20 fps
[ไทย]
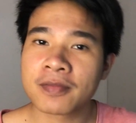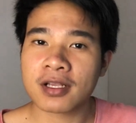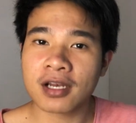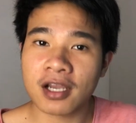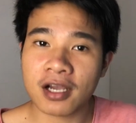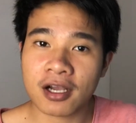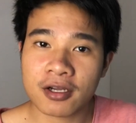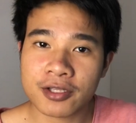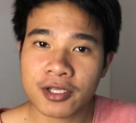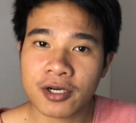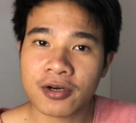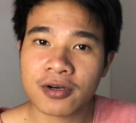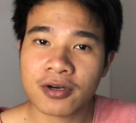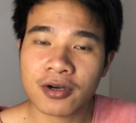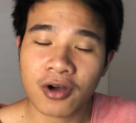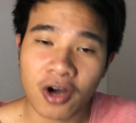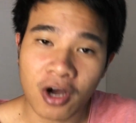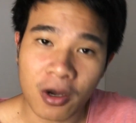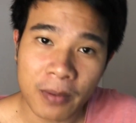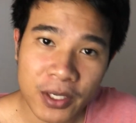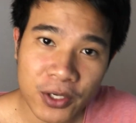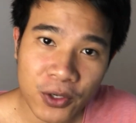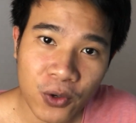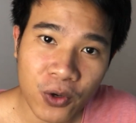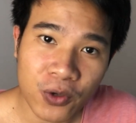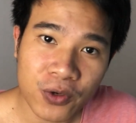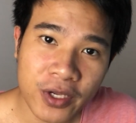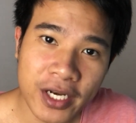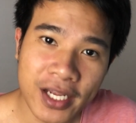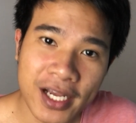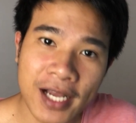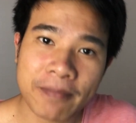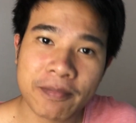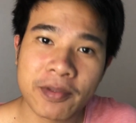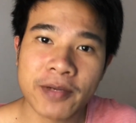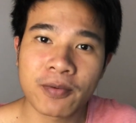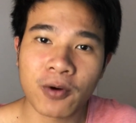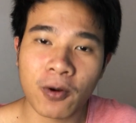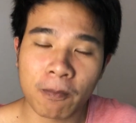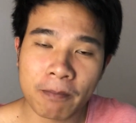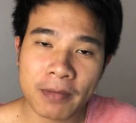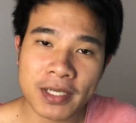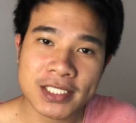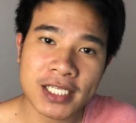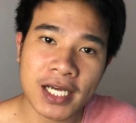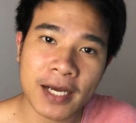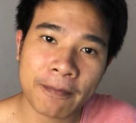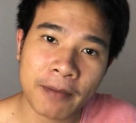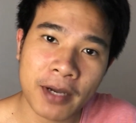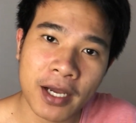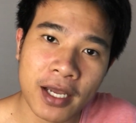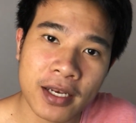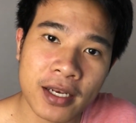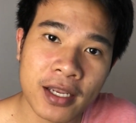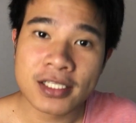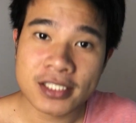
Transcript: และก็ต้องขอไปทุกคนด้วยนะครับ ที่ผมไม่สามารถ